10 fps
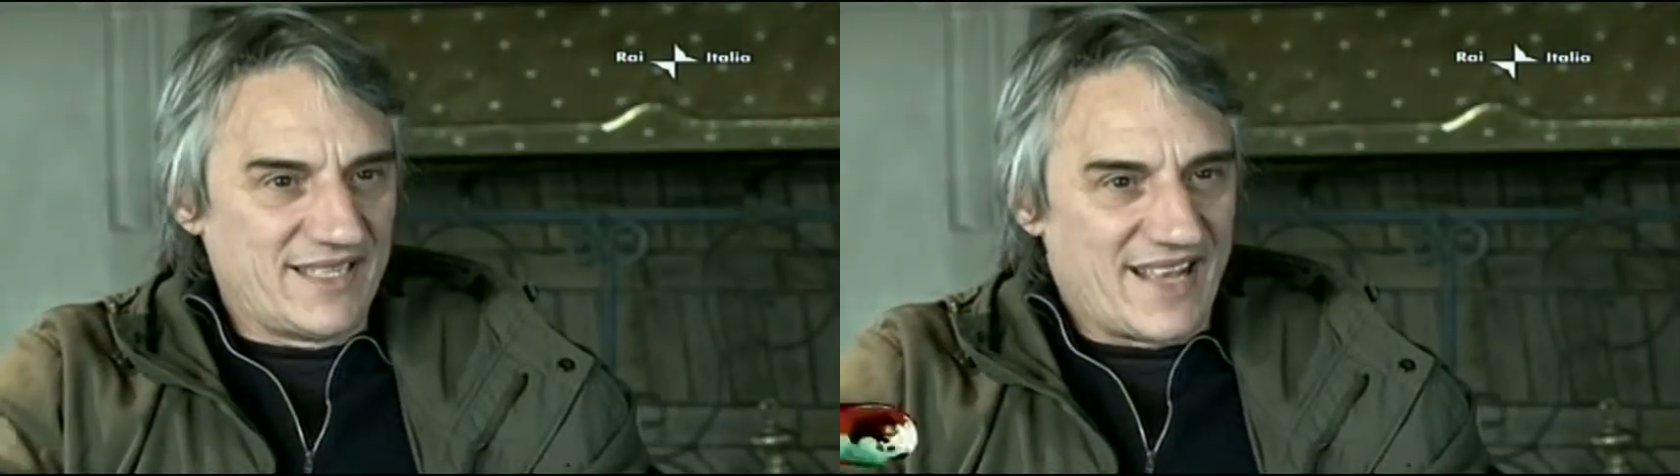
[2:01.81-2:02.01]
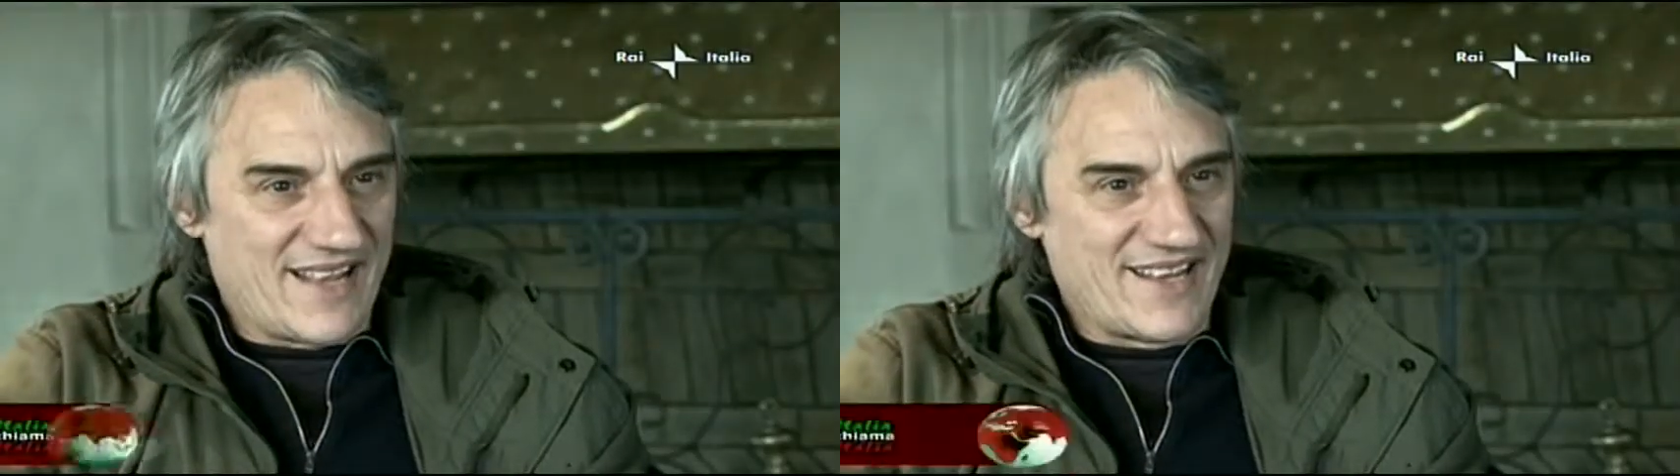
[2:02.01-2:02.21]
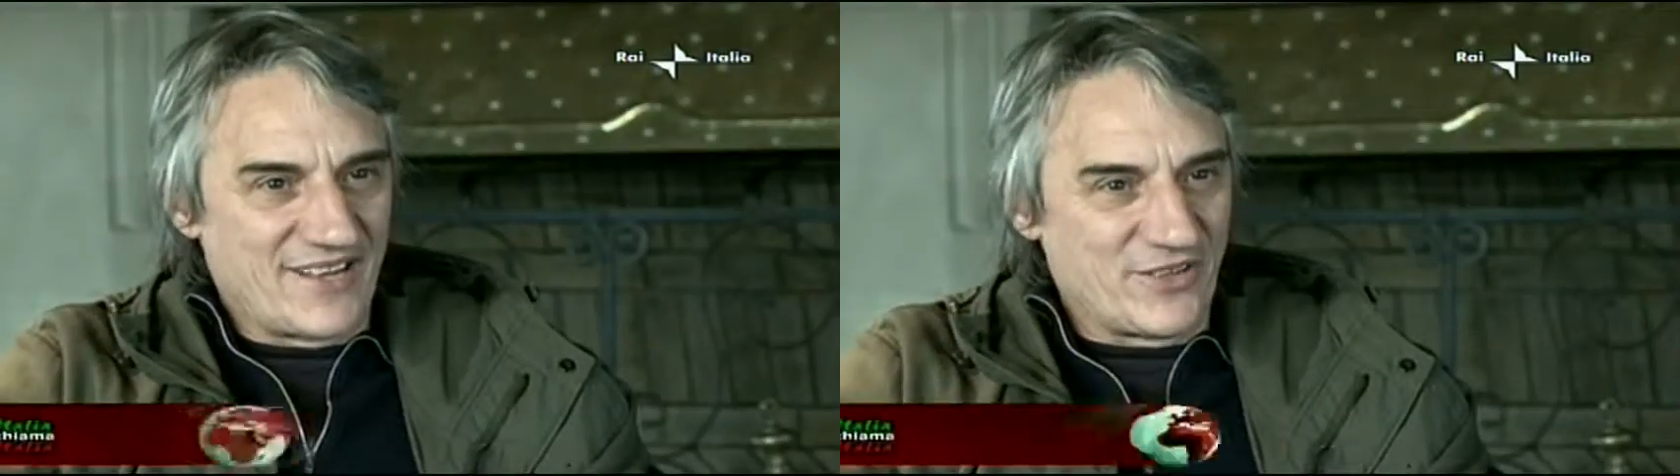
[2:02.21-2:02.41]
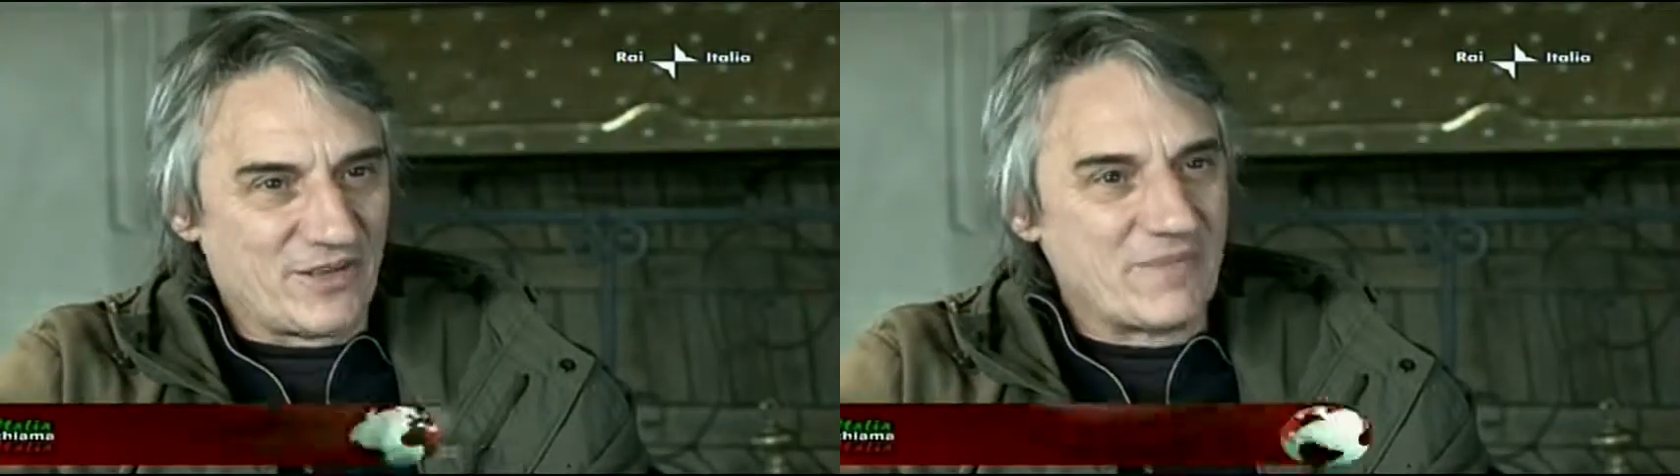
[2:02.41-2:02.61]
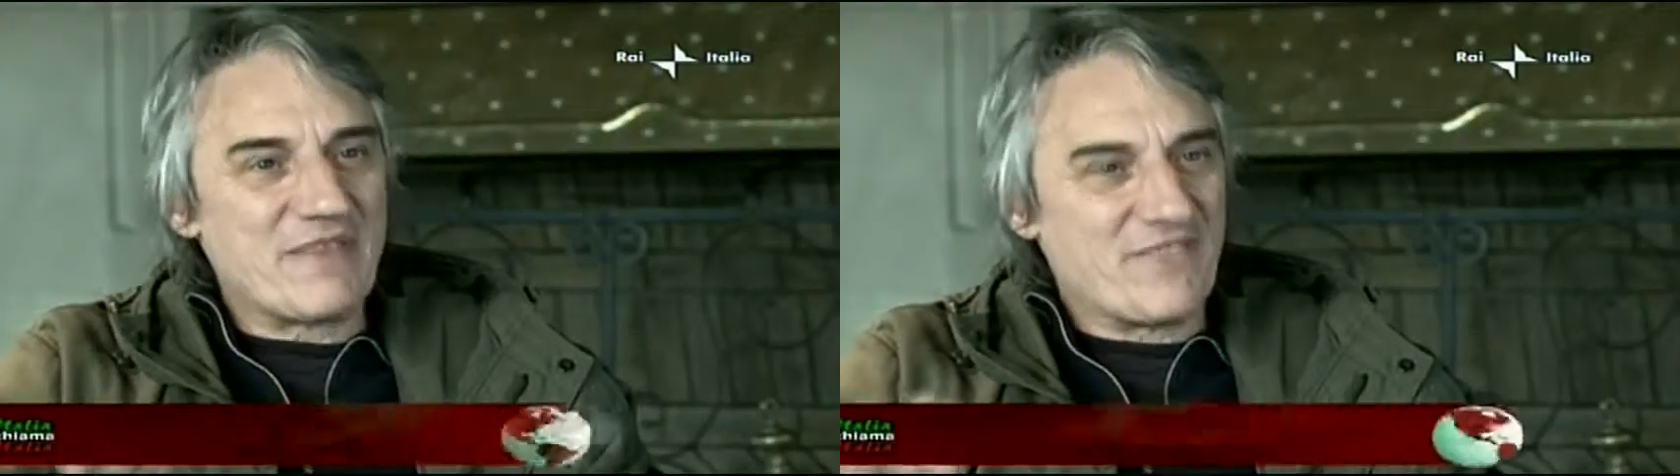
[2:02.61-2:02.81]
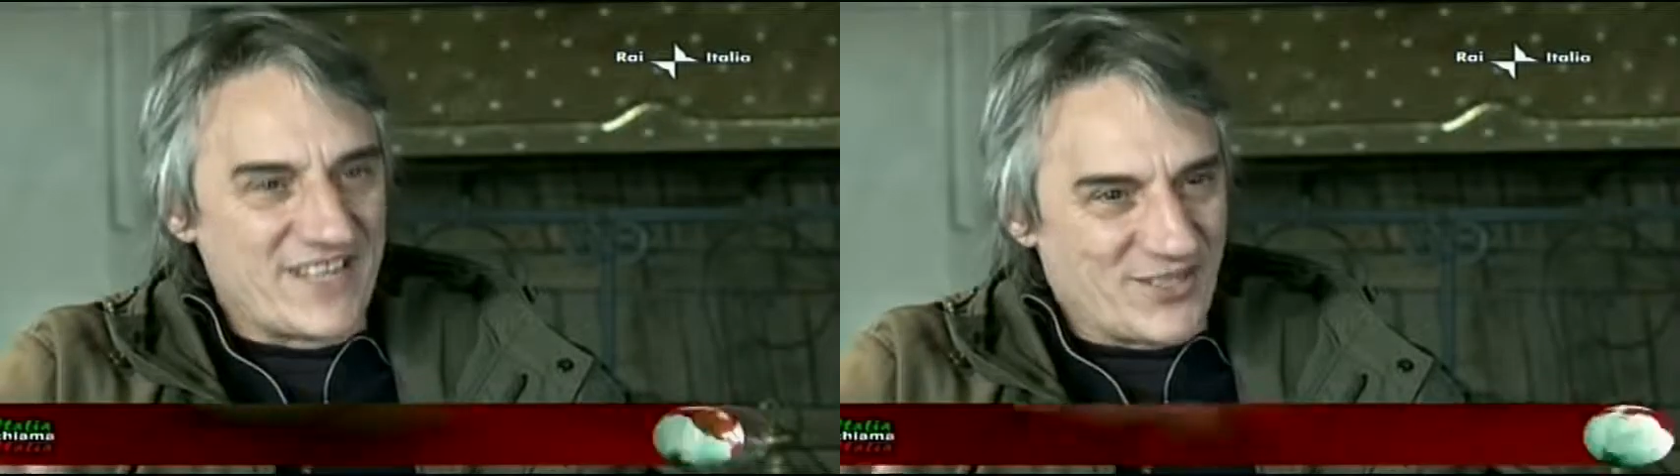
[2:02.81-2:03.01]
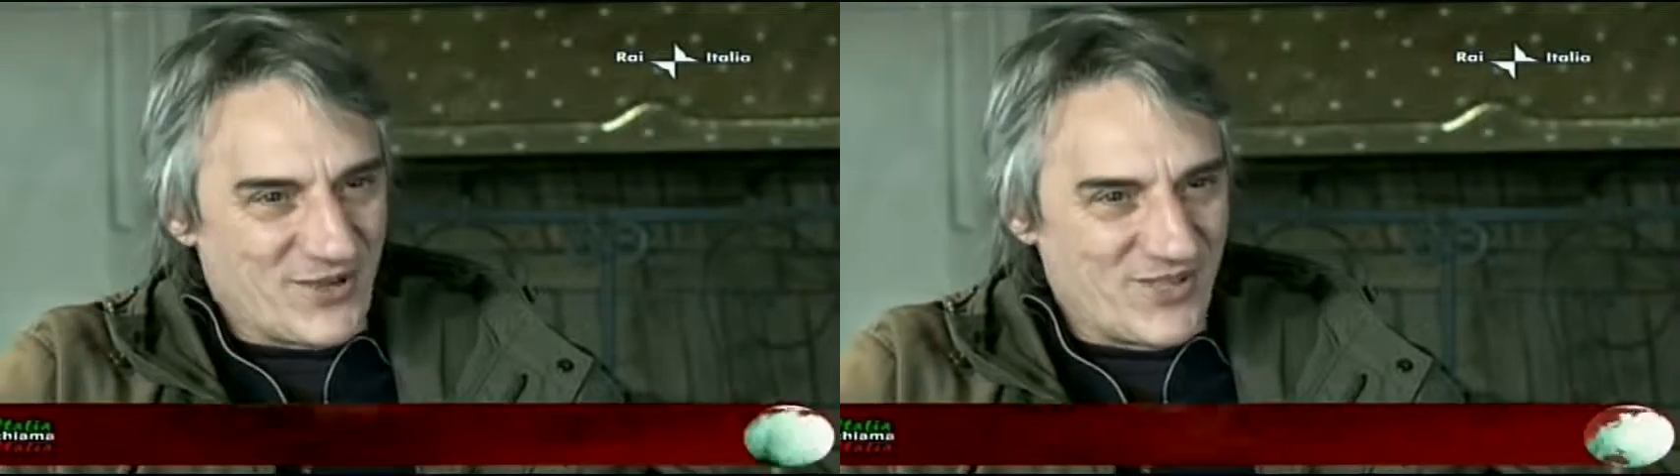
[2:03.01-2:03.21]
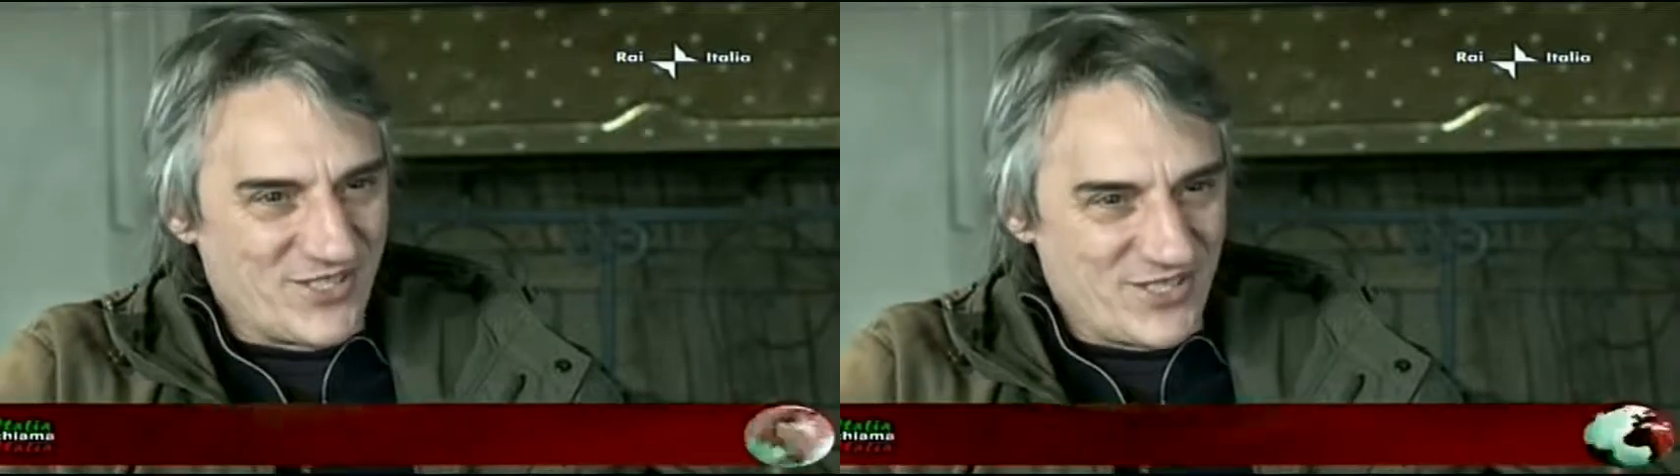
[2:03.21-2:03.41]
Italia non è mai
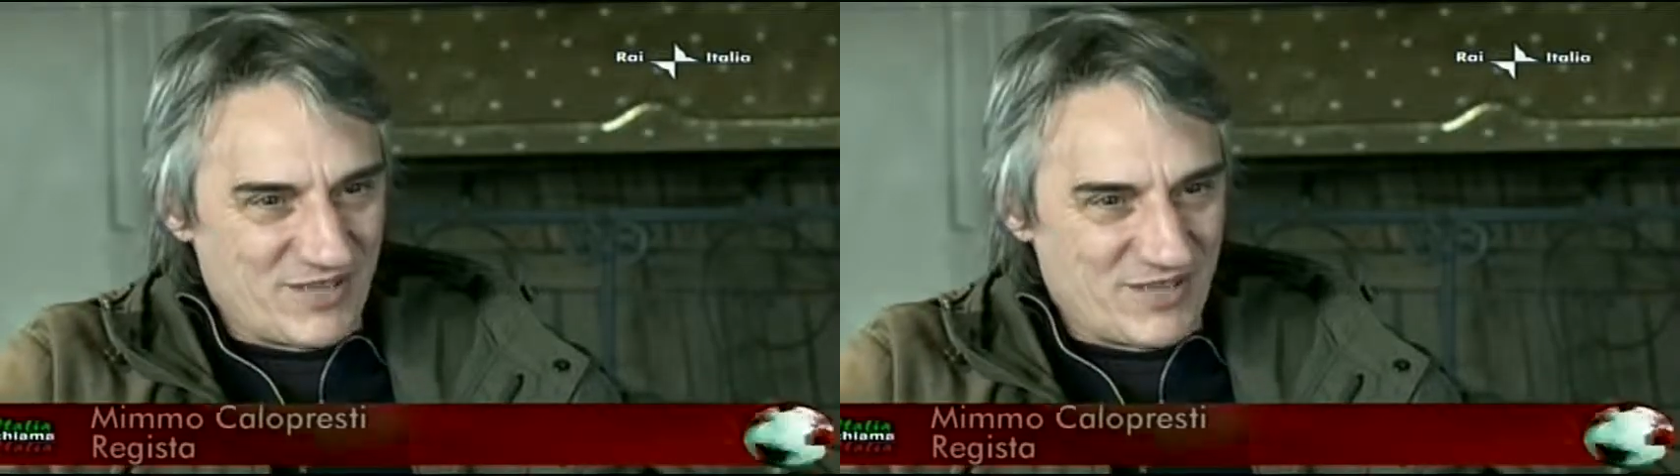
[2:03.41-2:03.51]
finito quel